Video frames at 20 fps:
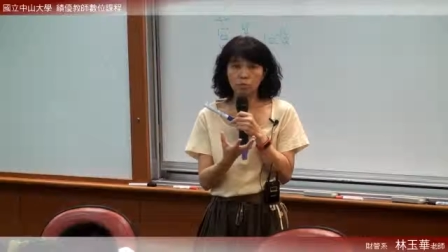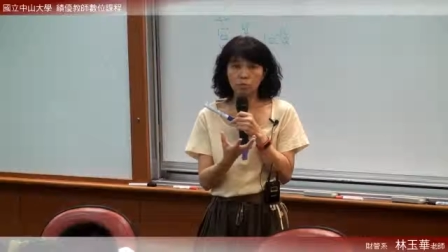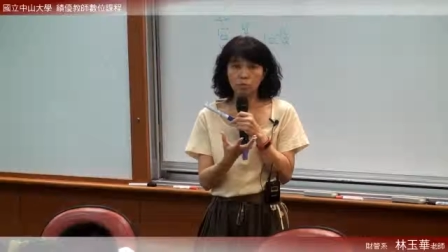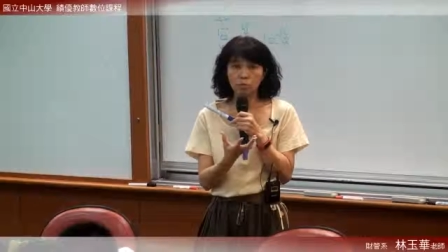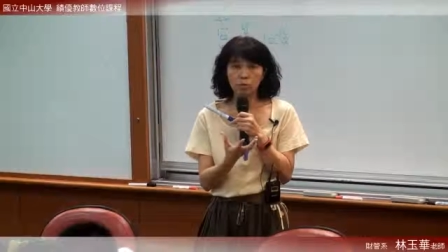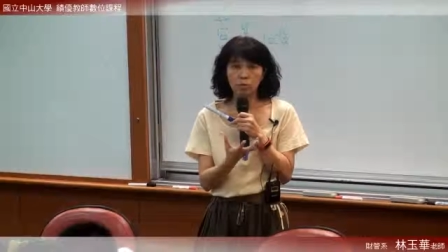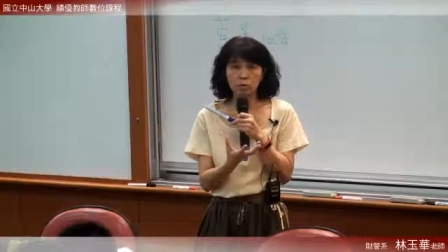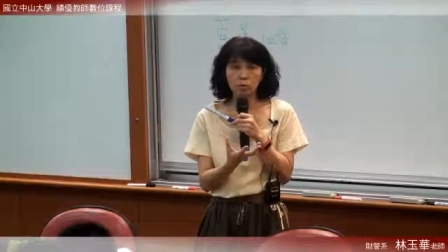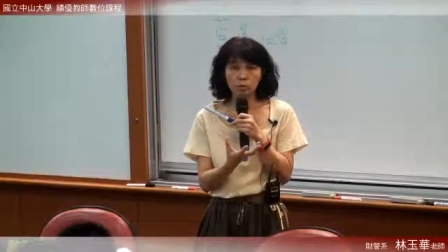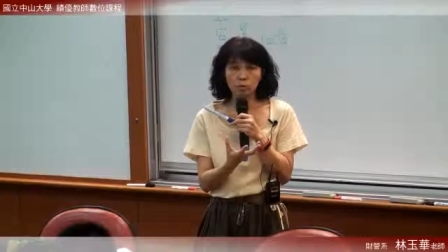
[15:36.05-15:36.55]

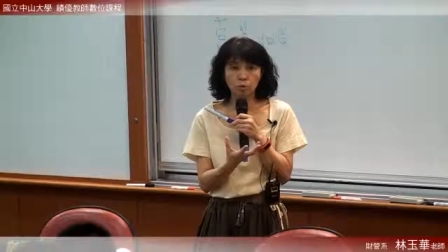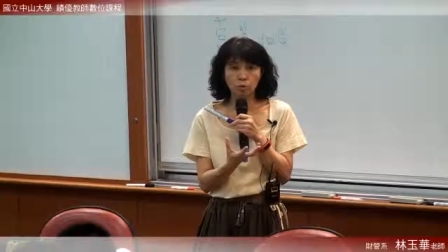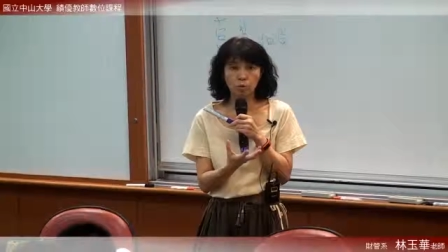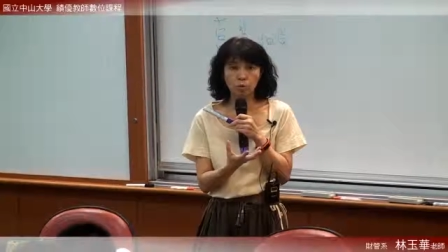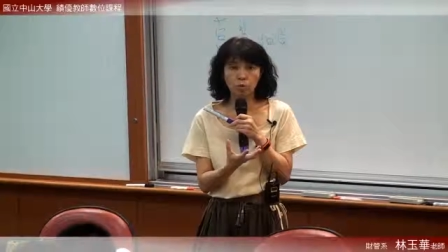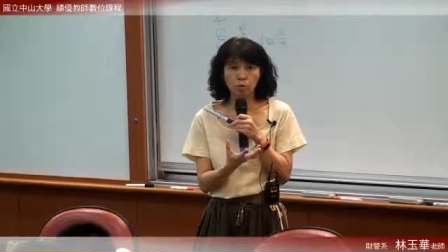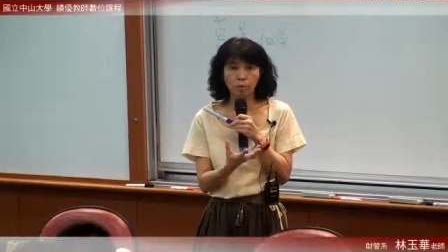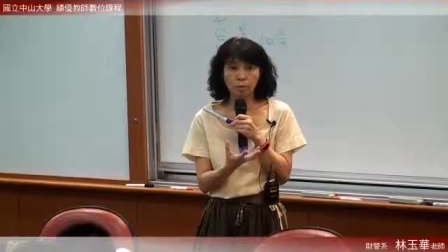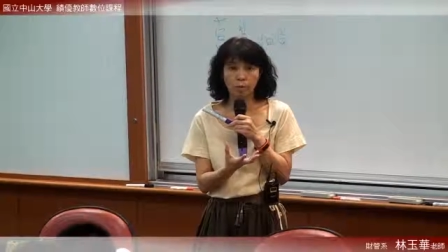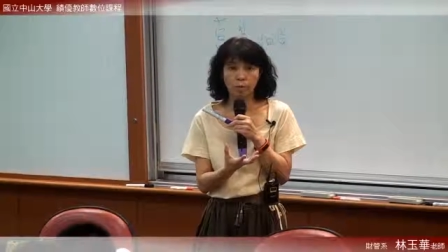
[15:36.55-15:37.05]
存
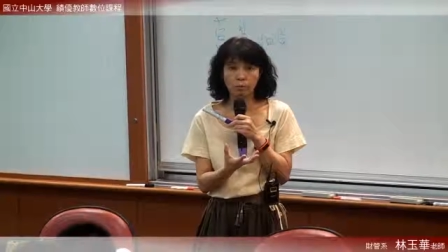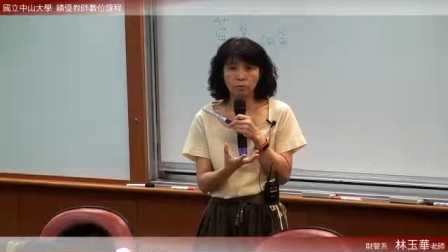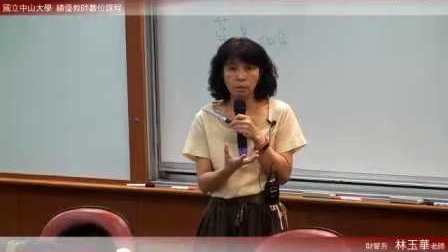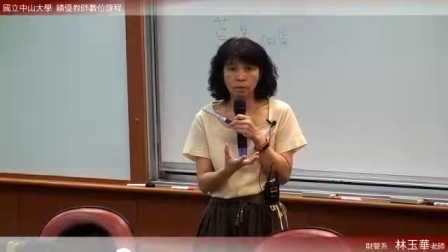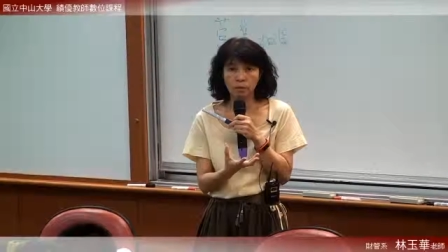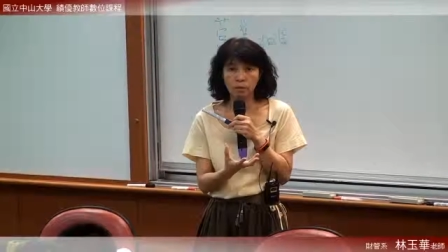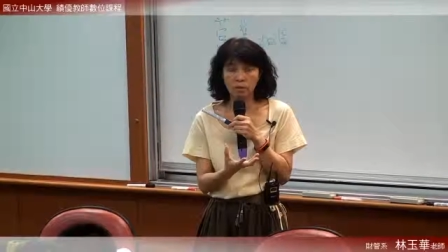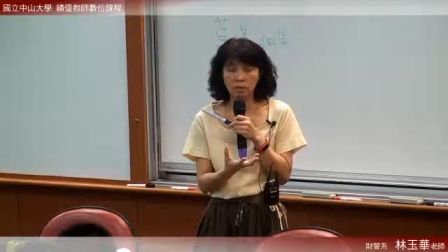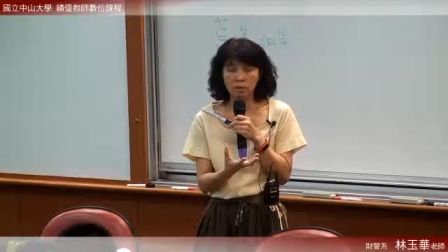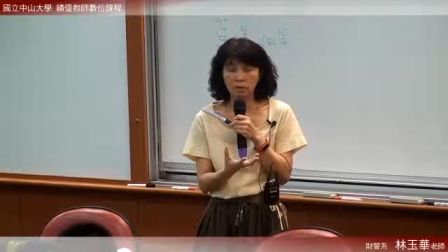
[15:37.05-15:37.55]
出保
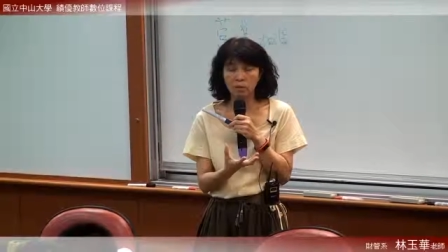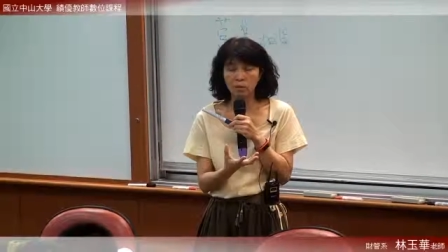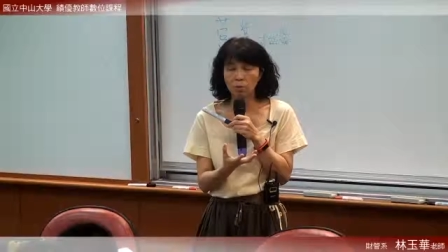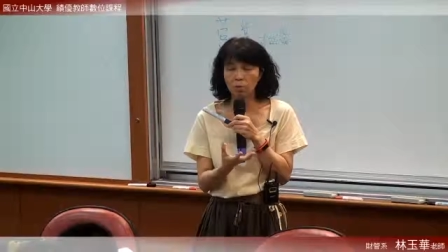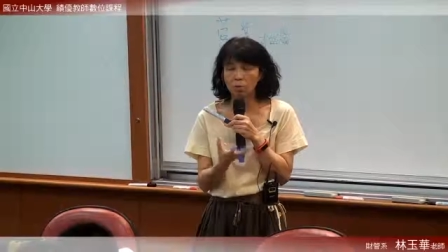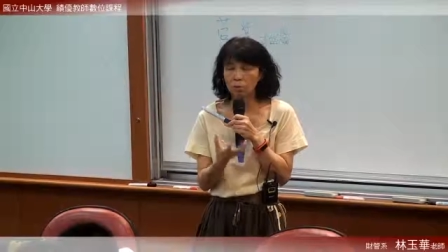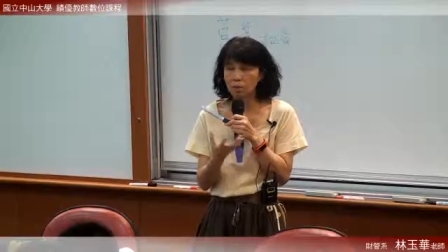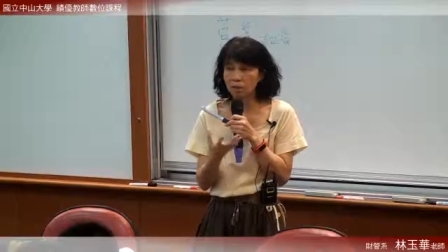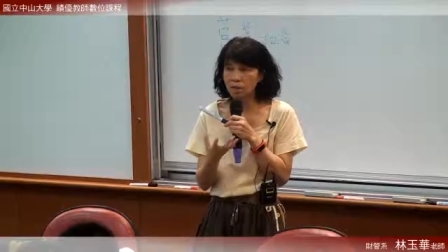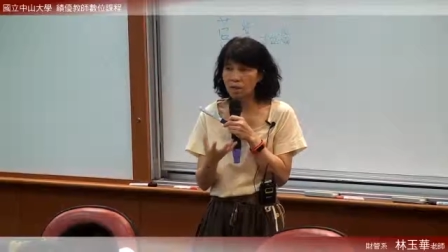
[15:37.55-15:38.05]
证金
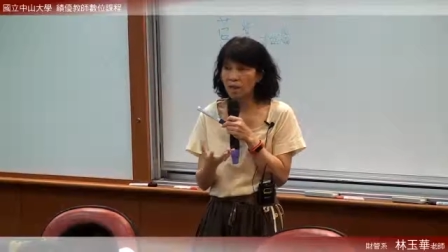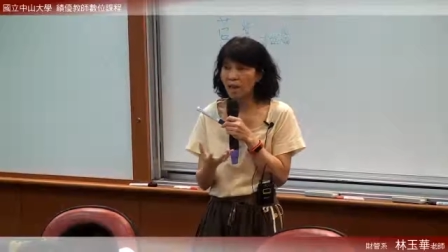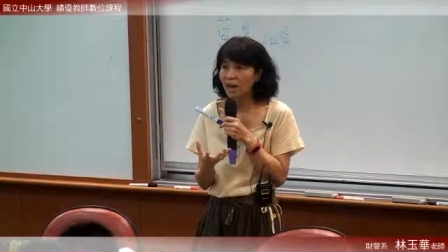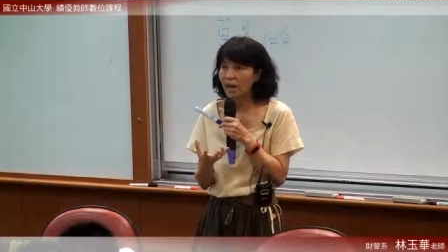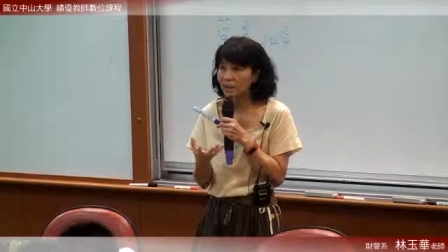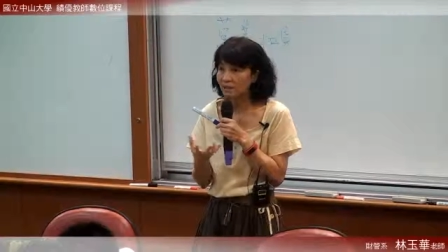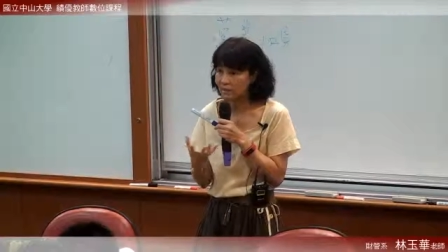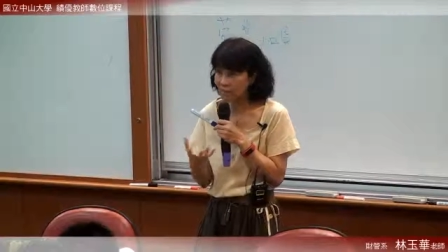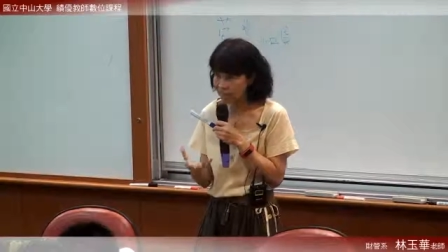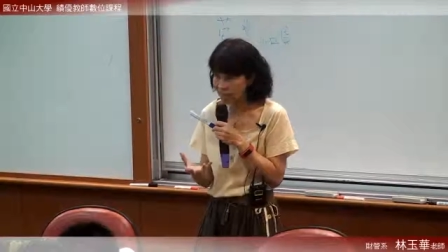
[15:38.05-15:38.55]
或
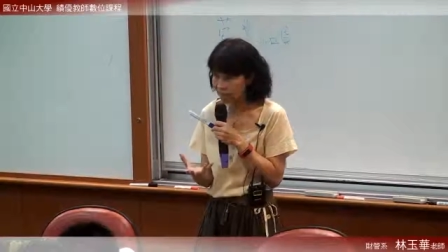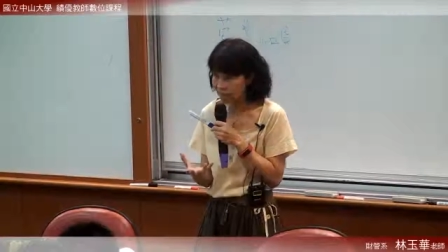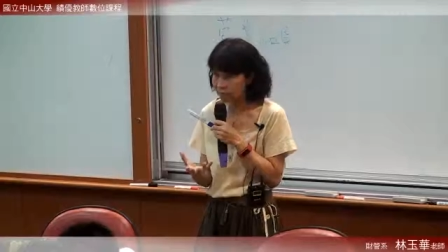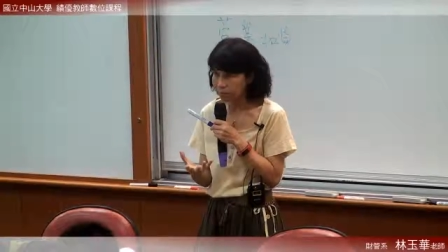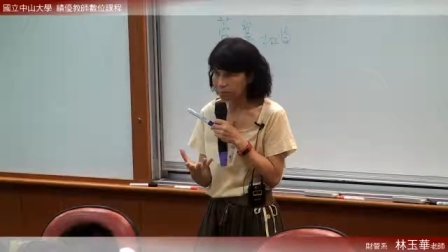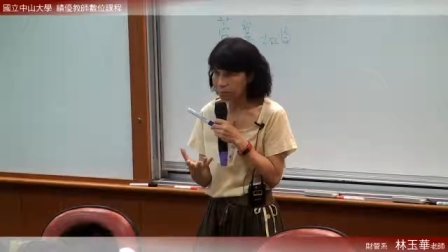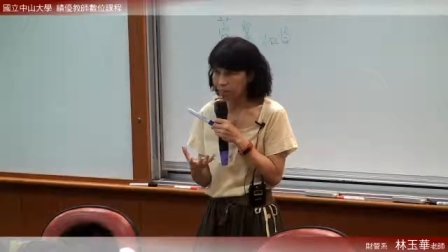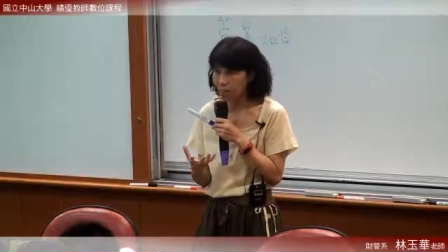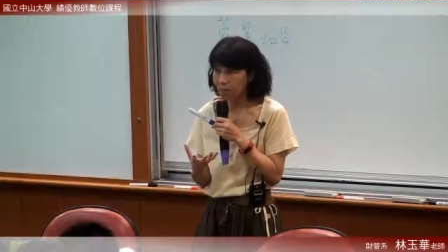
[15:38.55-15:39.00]
押金。